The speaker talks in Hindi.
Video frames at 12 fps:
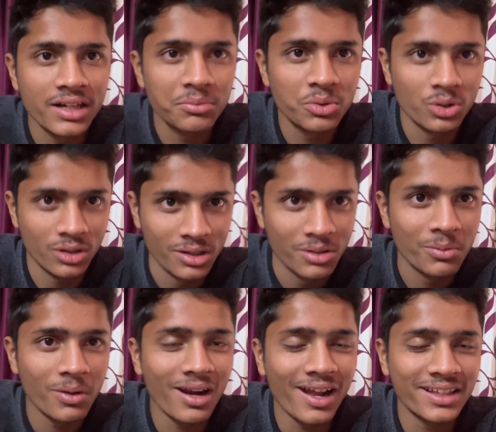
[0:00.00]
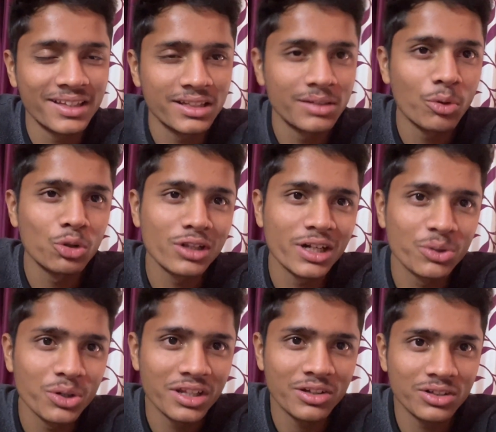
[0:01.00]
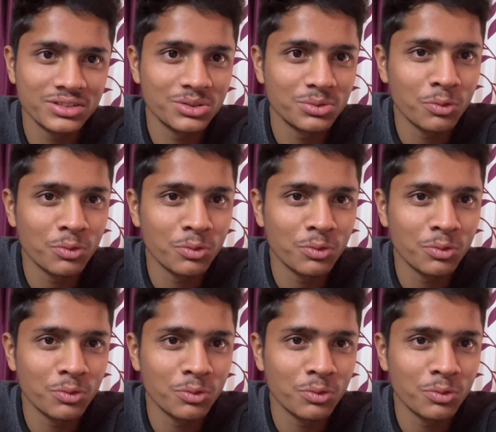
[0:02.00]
हम लोग कल आते आते बहुत लेट हो गया था फिर तो